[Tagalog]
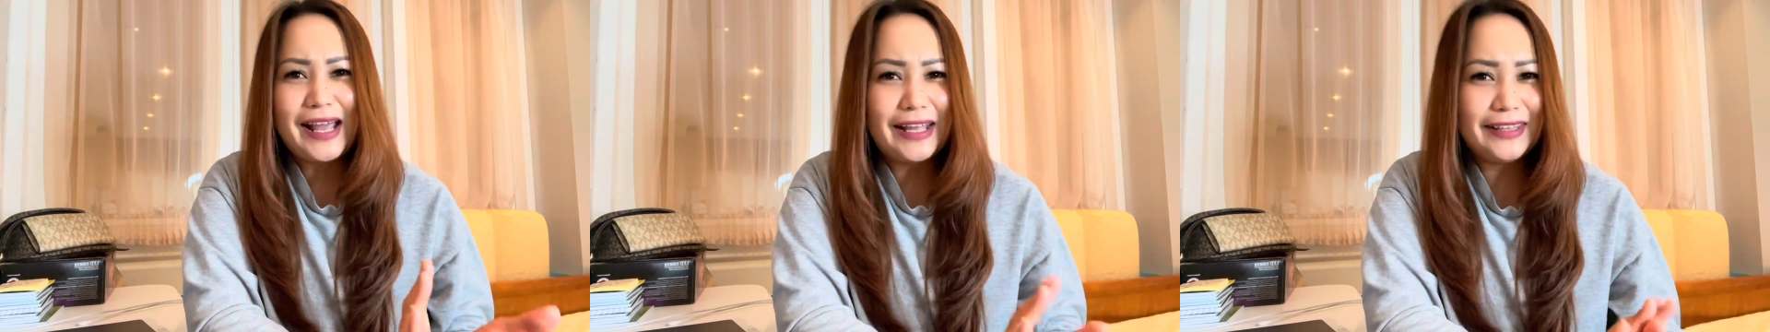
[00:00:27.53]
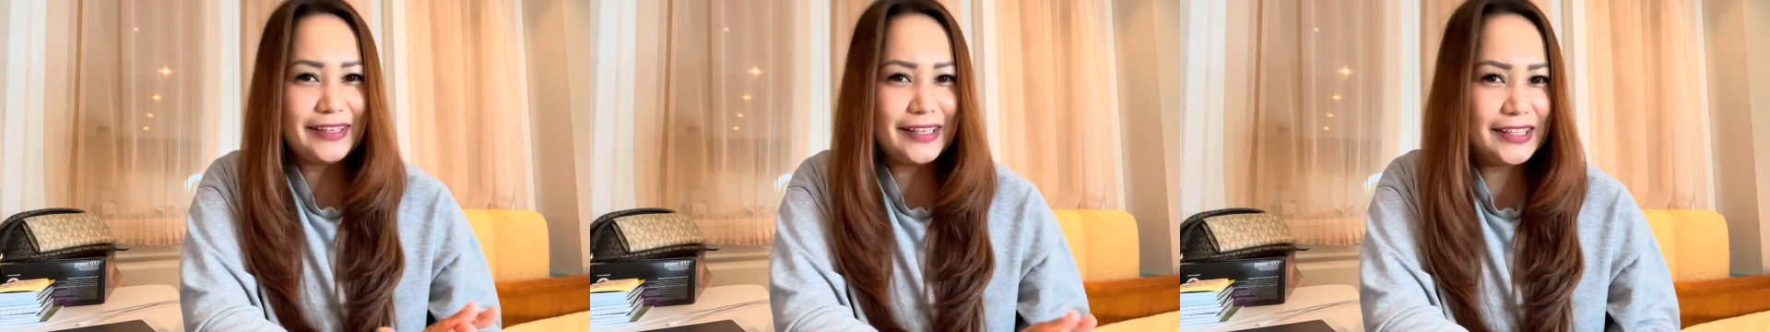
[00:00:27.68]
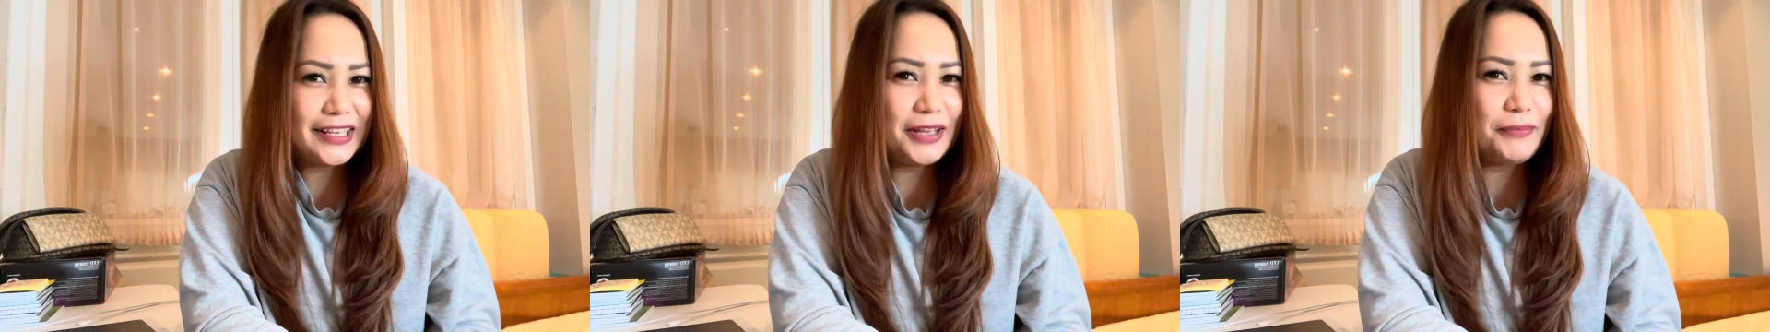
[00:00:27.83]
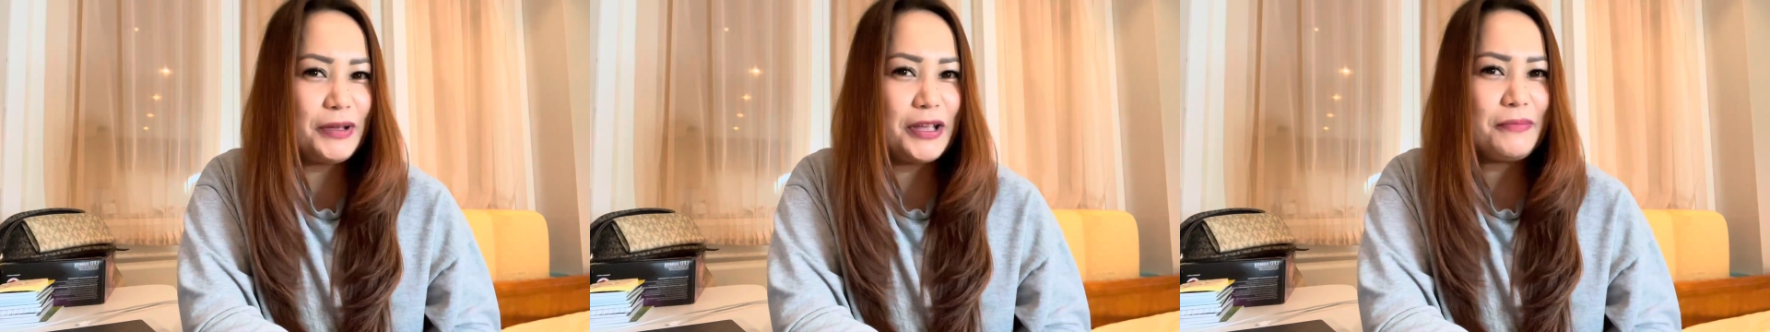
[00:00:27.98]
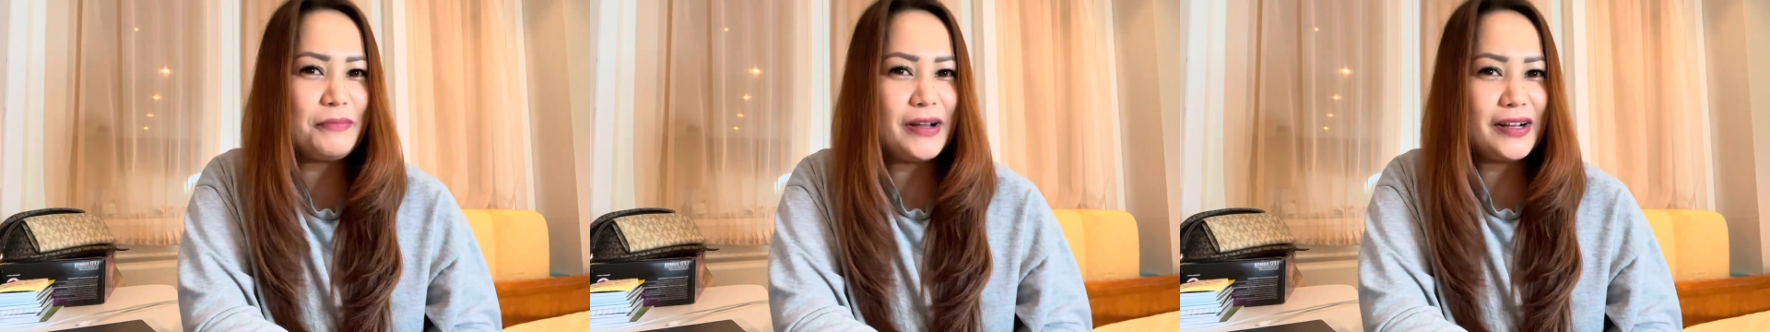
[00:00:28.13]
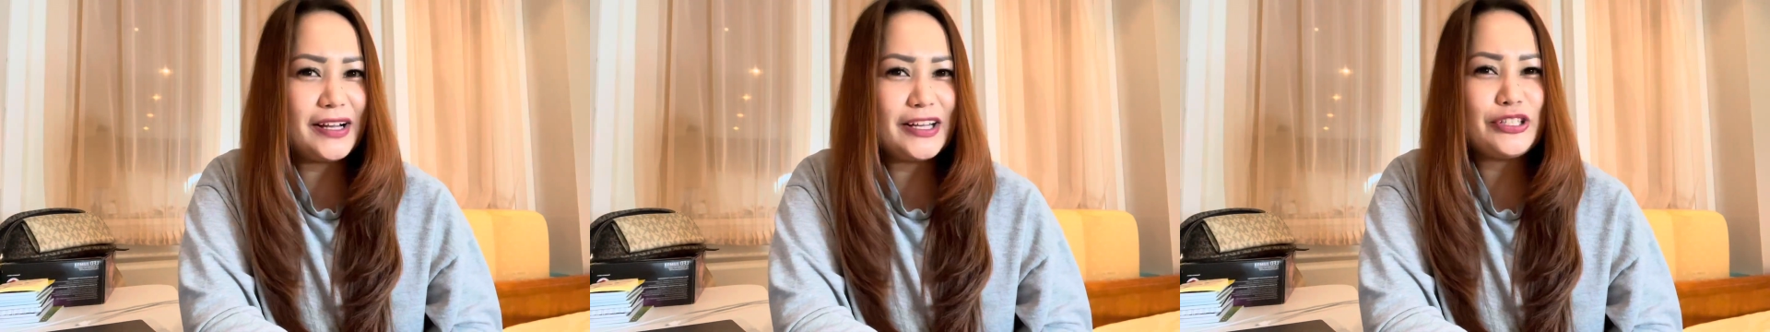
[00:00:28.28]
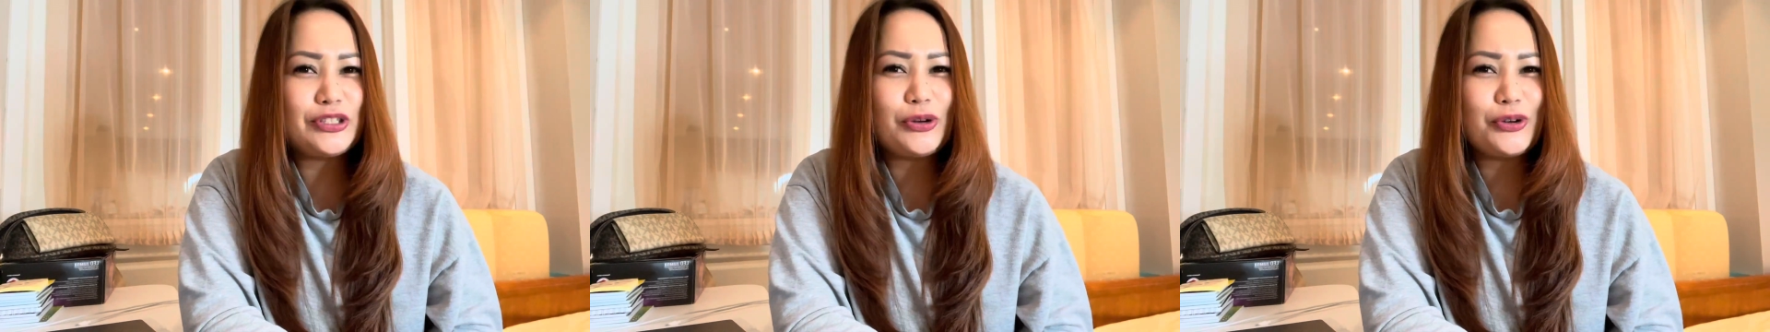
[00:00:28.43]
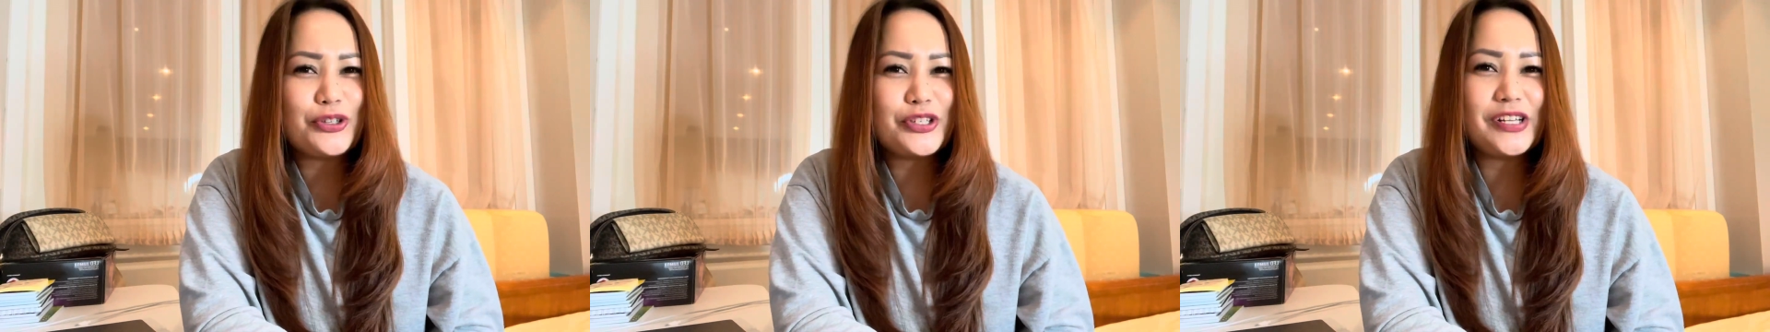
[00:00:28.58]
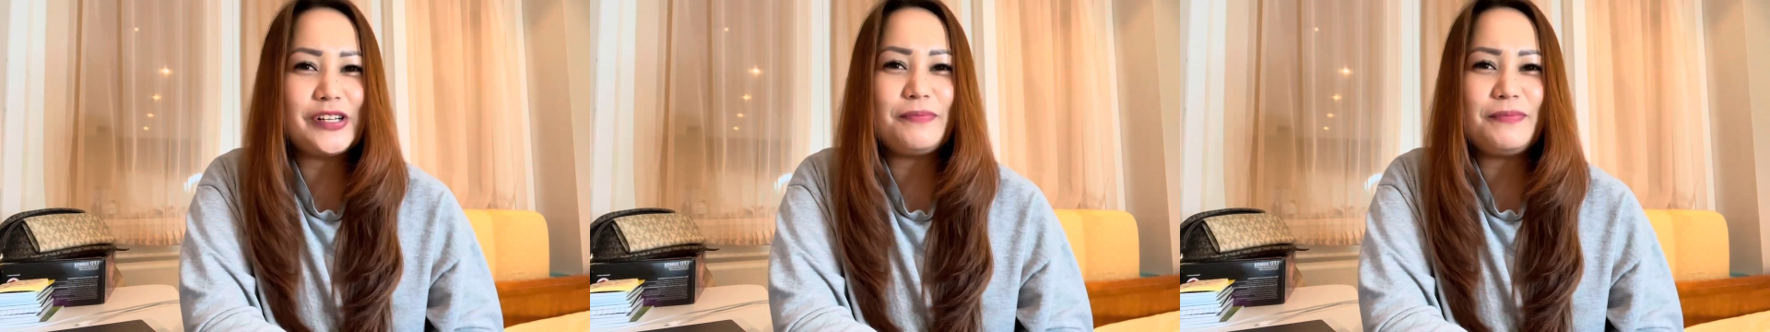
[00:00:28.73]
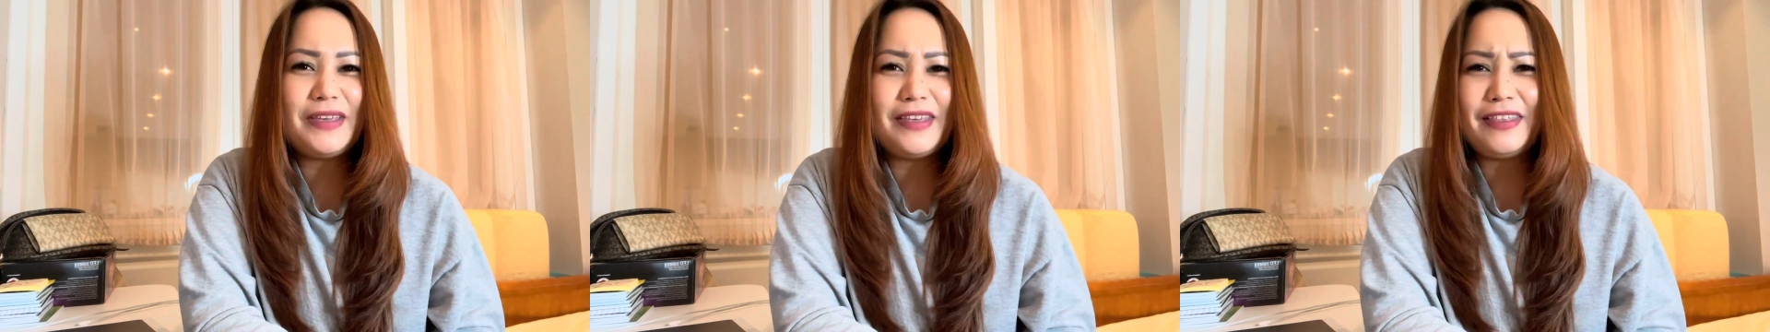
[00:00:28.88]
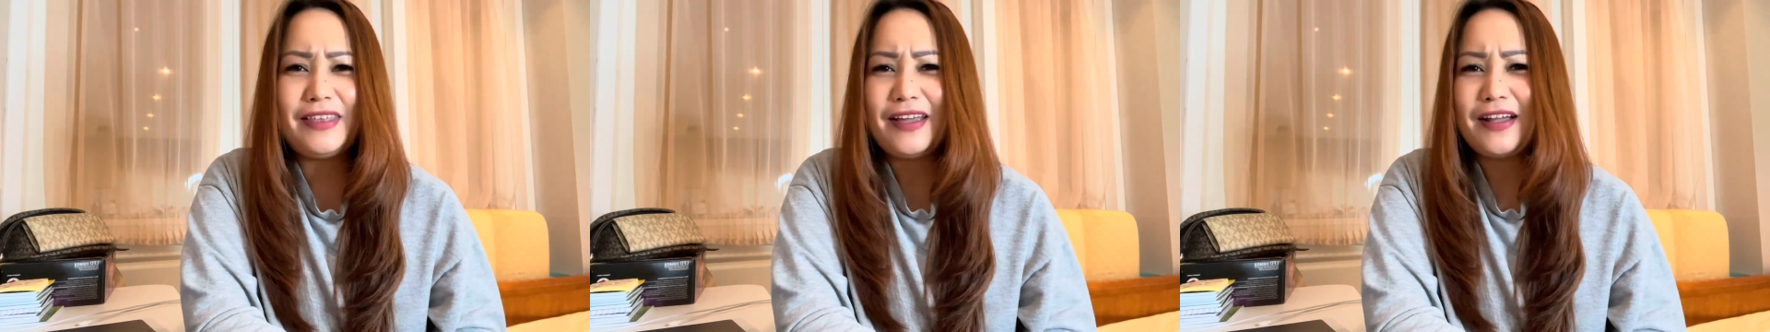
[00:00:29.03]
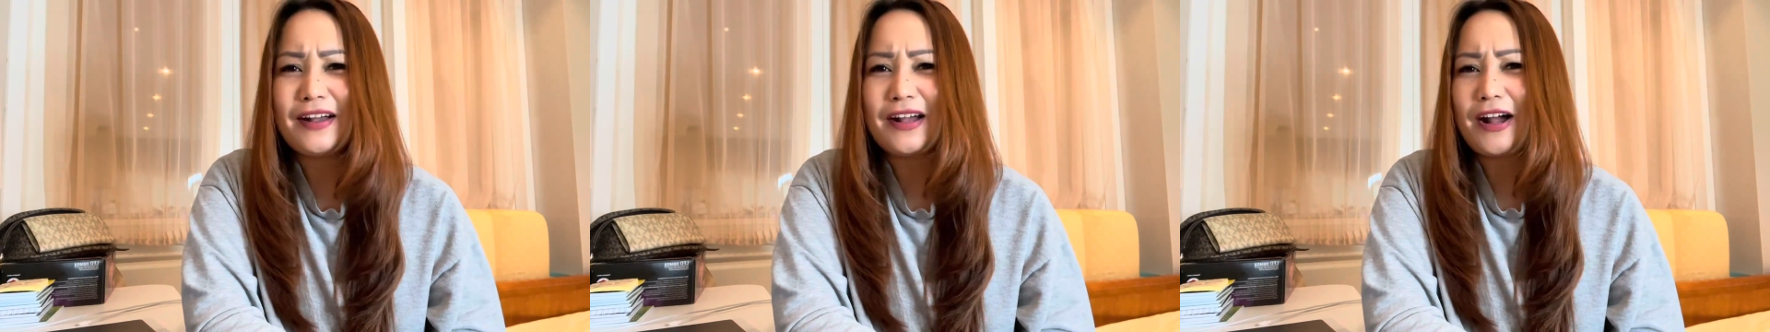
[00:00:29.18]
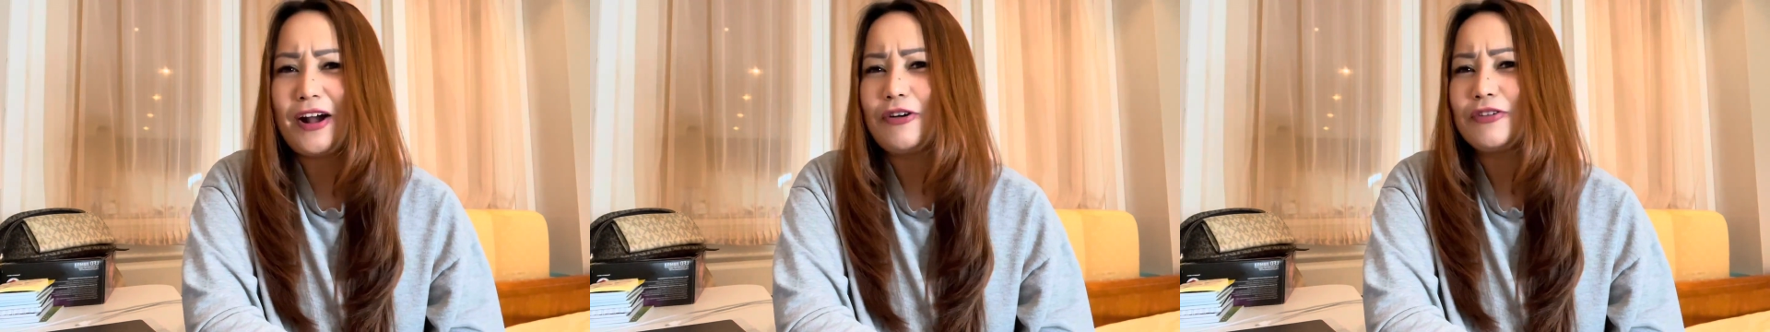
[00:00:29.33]
atin ay may mga social
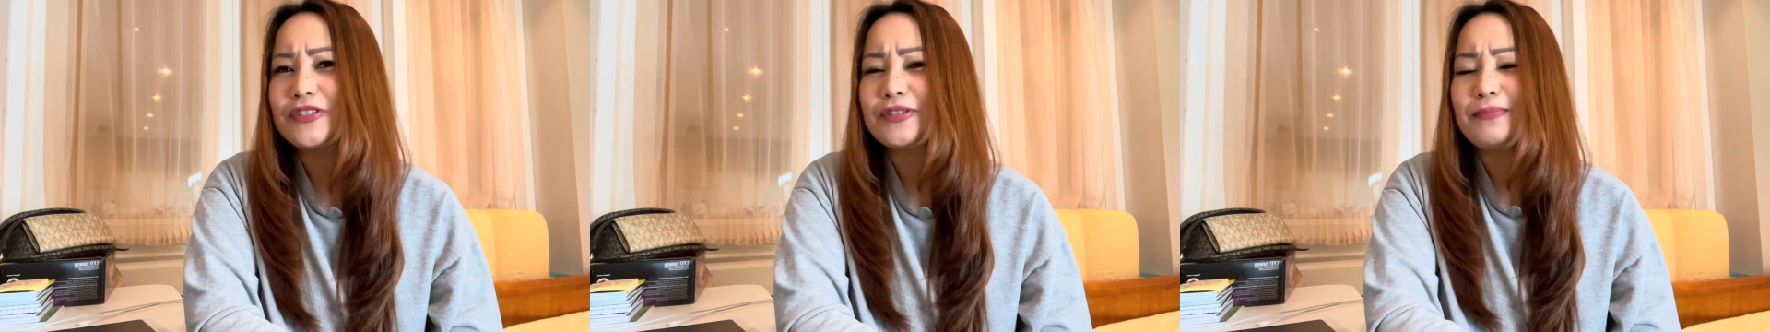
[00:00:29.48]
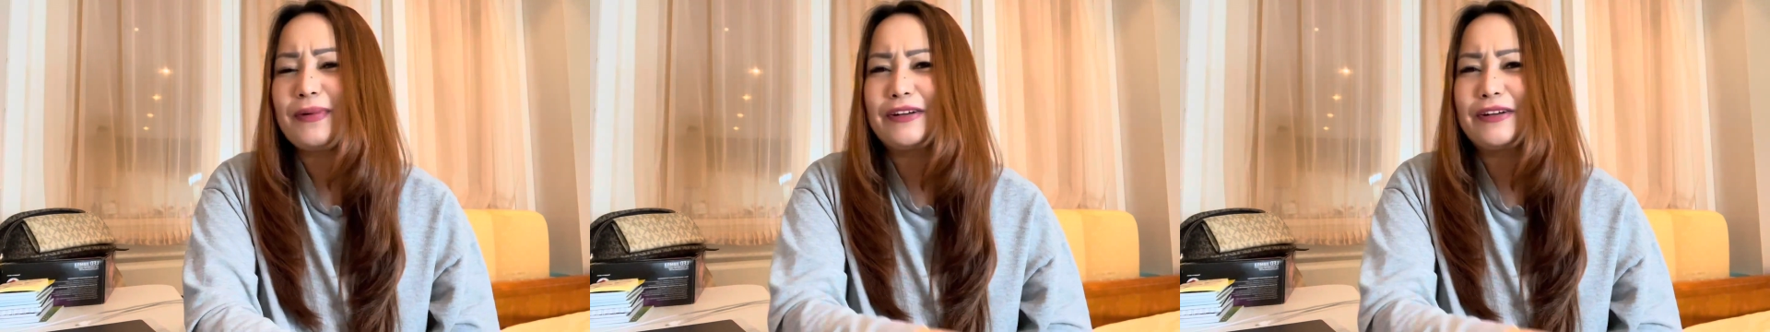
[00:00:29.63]
media accounts.